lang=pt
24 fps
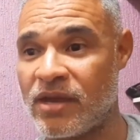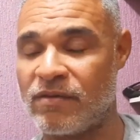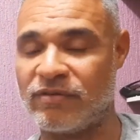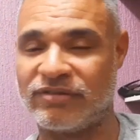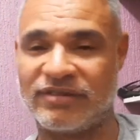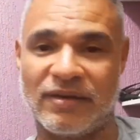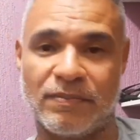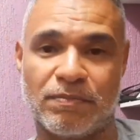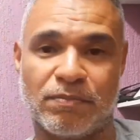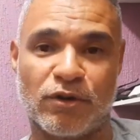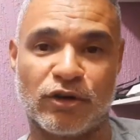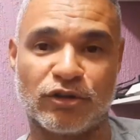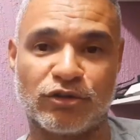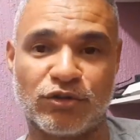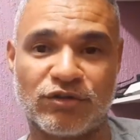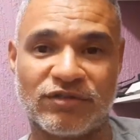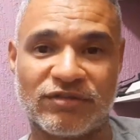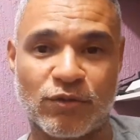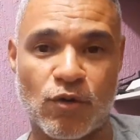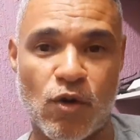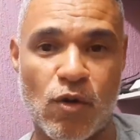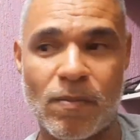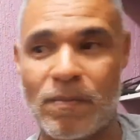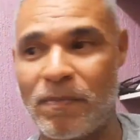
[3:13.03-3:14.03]
você pode
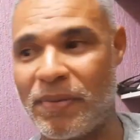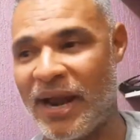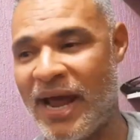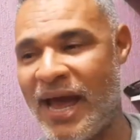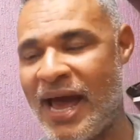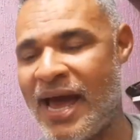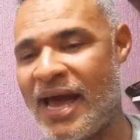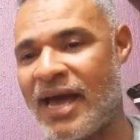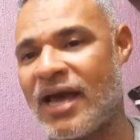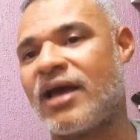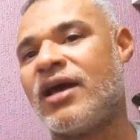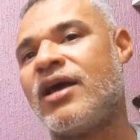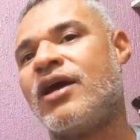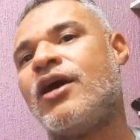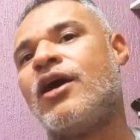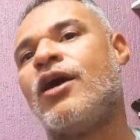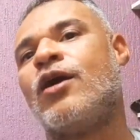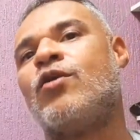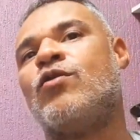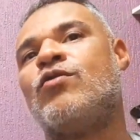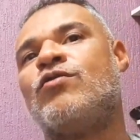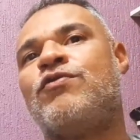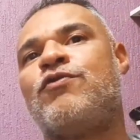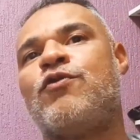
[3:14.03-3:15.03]
comprar
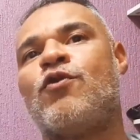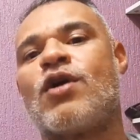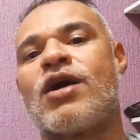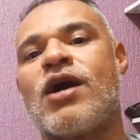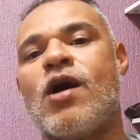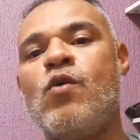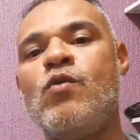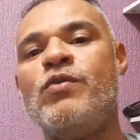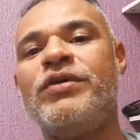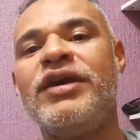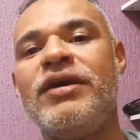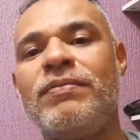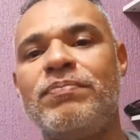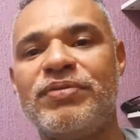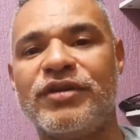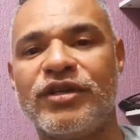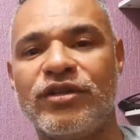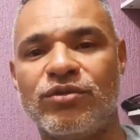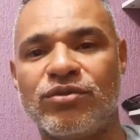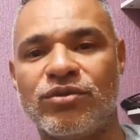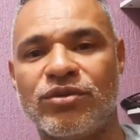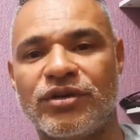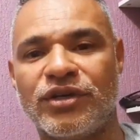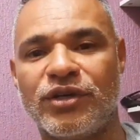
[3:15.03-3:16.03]
um fogão
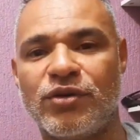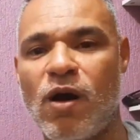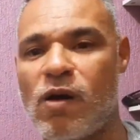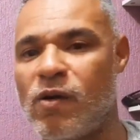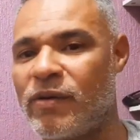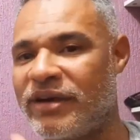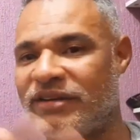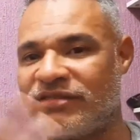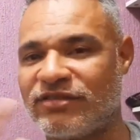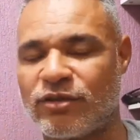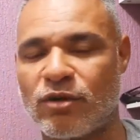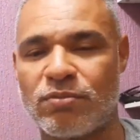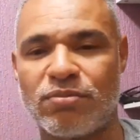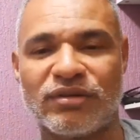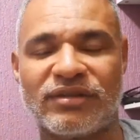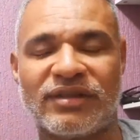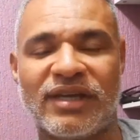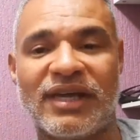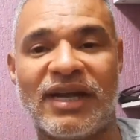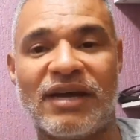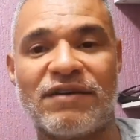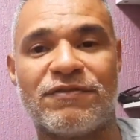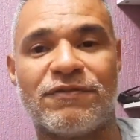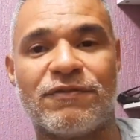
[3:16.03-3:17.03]
híbrido, igual esse que eu
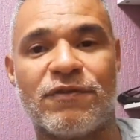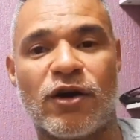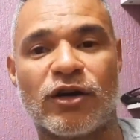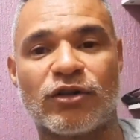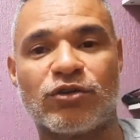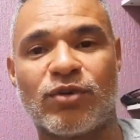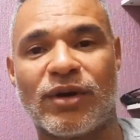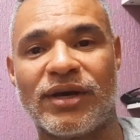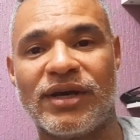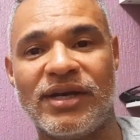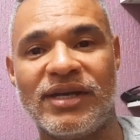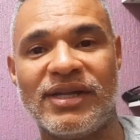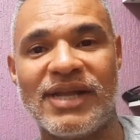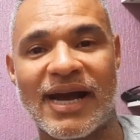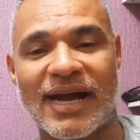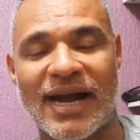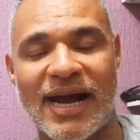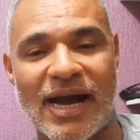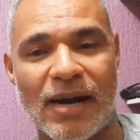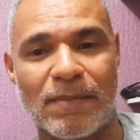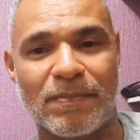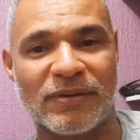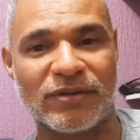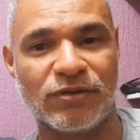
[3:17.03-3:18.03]
botei na foto aí da
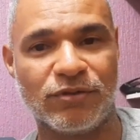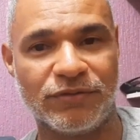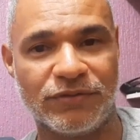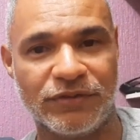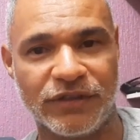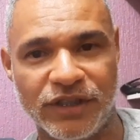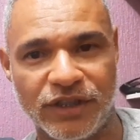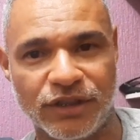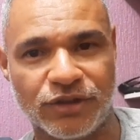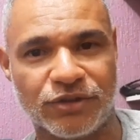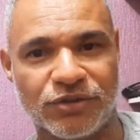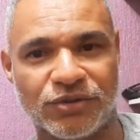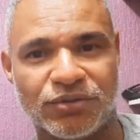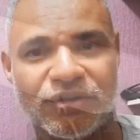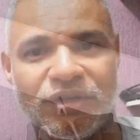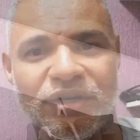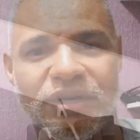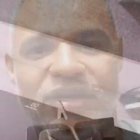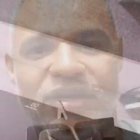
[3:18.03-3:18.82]
capa do vídeo.